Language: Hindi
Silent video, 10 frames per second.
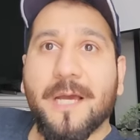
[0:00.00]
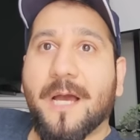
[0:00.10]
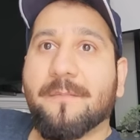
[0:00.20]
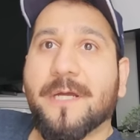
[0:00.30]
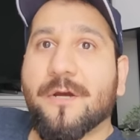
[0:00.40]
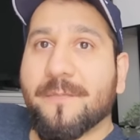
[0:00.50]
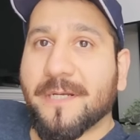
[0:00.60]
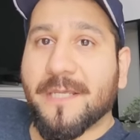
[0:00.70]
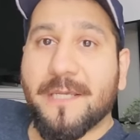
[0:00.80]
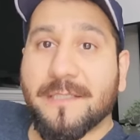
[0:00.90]
हम
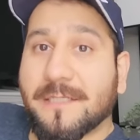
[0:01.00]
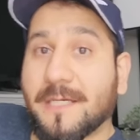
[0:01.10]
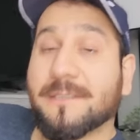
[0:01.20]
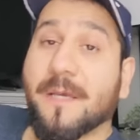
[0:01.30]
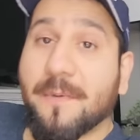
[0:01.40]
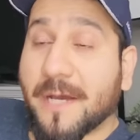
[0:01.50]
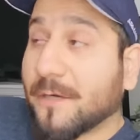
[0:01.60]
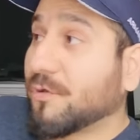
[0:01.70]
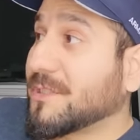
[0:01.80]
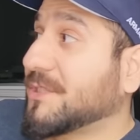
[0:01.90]
गवर्नमेंट की इजाज़त के बगैर
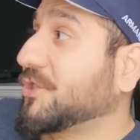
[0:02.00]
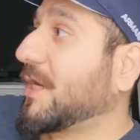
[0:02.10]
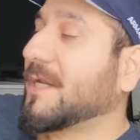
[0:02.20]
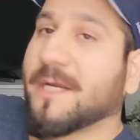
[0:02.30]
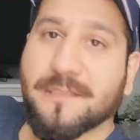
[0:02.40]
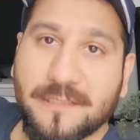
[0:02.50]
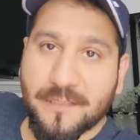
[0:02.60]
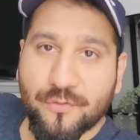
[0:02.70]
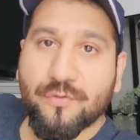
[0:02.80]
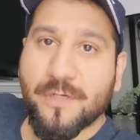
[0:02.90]
कोई चीज़ शेयर नहीं कर
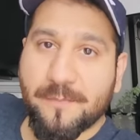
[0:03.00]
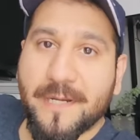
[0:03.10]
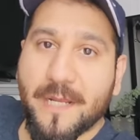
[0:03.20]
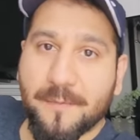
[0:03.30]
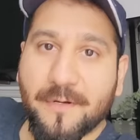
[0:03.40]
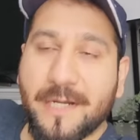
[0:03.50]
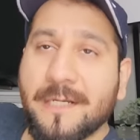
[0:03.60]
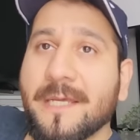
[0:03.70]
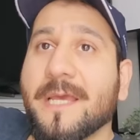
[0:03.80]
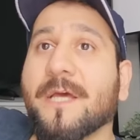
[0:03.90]
सकते सोशल मीडिया पर राइट
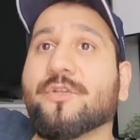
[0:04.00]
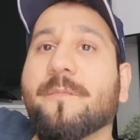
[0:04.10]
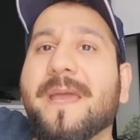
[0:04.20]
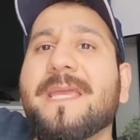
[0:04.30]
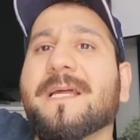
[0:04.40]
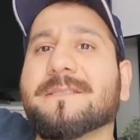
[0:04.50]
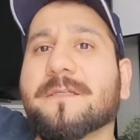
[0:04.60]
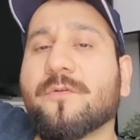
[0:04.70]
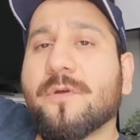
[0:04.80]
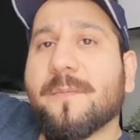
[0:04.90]
तो मैं ये कर
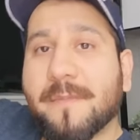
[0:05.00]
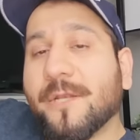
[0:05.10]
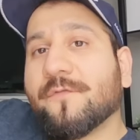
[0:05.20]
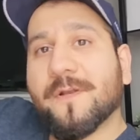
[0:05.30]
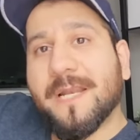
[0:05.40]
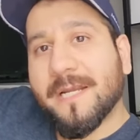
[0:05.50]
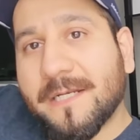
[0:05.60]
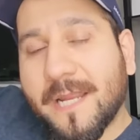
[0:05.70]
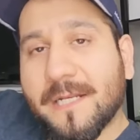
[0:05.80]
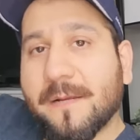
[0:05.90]
सकता हूँ कि मैं न्यूफीलैंड
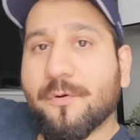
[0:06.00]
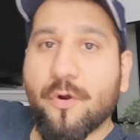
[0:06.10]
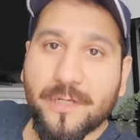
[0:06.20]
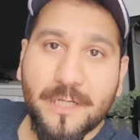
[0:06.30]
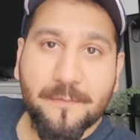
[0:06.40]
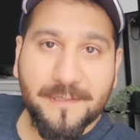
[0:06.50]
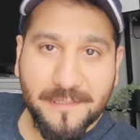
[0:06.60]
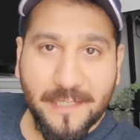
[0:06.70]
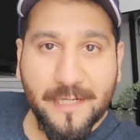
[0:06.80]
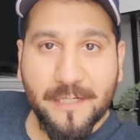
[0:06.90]
एंड लेबोडोर की गवर्नमेंट
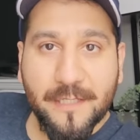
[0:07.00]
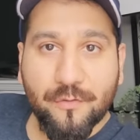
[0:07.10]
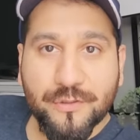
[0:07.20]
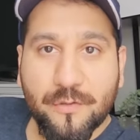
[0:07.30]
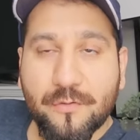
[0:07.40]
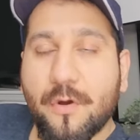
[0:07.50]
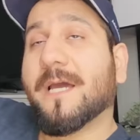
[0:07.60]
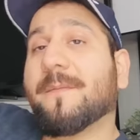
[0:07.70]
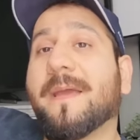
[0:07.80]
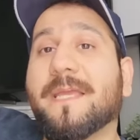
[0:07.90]
से कनेक्ट करने की कोशिश करूँगा
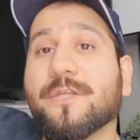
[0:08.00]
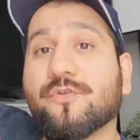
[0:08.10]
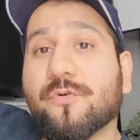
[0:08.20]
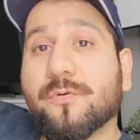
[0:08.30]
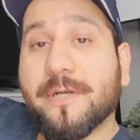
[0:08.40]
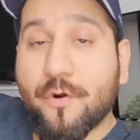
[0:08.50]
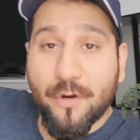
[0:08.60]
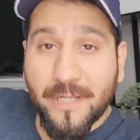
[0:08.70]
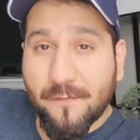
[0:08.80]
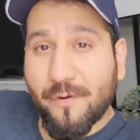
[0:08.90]
अगर मैं ये जो
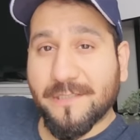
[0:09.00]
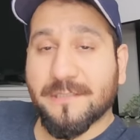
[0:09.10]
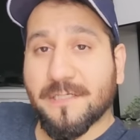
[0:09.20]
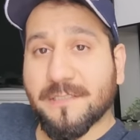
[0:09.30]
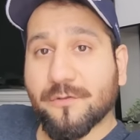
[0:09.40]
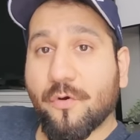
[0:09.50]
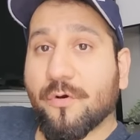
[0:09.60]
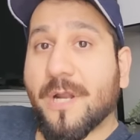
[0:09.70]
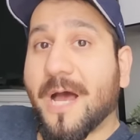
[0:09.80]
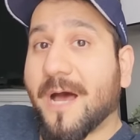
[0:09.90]
रिकॉर्डिंग है वो एक्सेस कर सकता हूँ
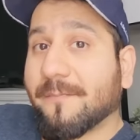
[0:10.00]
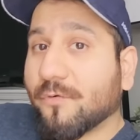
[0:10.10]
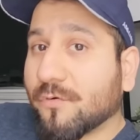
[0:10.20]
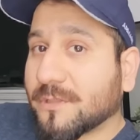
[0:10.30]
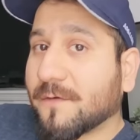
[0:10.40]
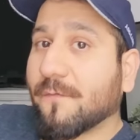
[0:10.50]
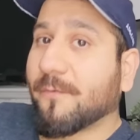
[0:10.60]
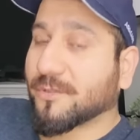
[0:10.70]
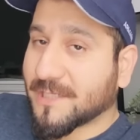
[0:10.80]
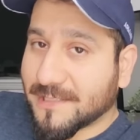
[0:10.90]
और आप लोगों तक वो
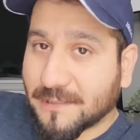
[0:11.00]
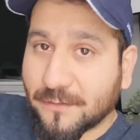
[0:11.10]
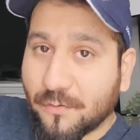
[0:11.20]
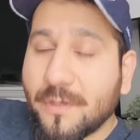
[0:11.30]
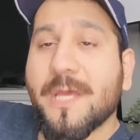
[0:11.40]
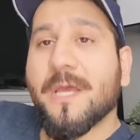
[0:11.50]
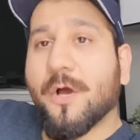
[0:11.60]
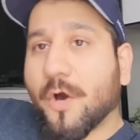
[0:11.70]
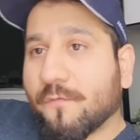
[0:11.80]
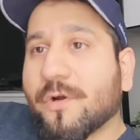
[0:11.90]
पहुँचा सकता हूँ
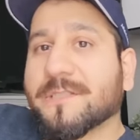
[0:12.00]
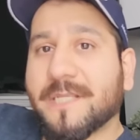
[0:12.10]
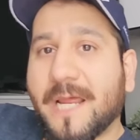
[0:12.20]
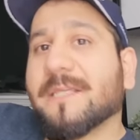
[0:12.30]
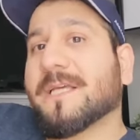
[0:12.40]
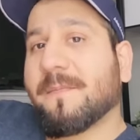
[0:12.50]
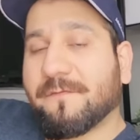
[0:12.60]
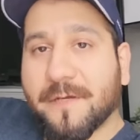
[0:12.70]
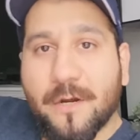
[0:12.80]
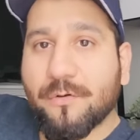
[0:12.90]
और वो किस तरह इसका मैं
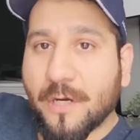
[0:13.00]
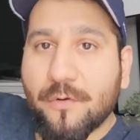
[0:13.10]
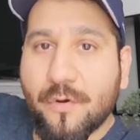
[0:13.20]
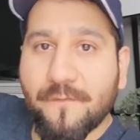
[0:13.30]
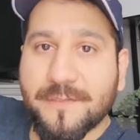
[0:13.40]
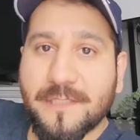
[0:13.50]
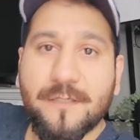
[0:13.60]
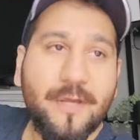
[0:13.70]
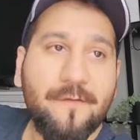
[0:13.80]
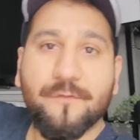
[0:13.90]
फिगर आउट कर लूँगा ऑब्वियसली
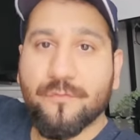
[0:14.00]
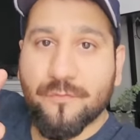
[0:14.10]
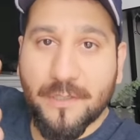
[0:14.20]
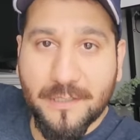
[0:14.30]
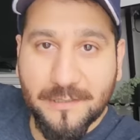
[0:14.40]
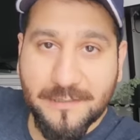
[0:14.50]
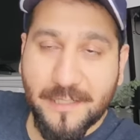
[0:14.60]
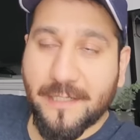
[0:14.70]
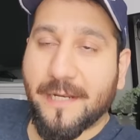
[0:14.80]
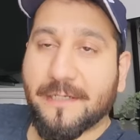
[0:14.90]
यू हैव टू
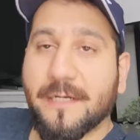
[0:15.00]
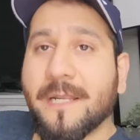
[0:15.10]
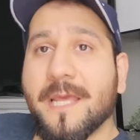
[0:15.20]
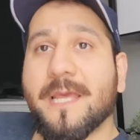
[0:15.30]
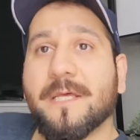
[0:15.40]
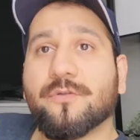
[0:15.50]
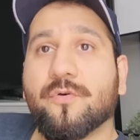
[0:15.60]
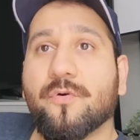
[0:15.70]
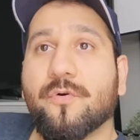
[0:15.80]
स्टे कनेक्टेड तो